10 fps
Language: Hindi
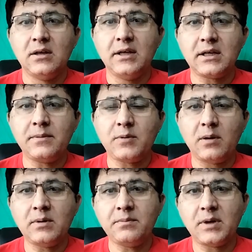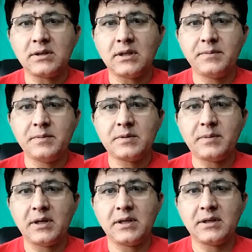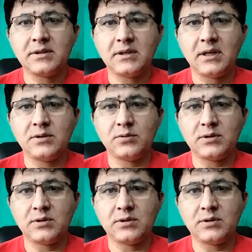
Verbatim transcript: लेकिन प्रॉब्लम पाकिस्तान पीपल्स पार्टी के साथ जो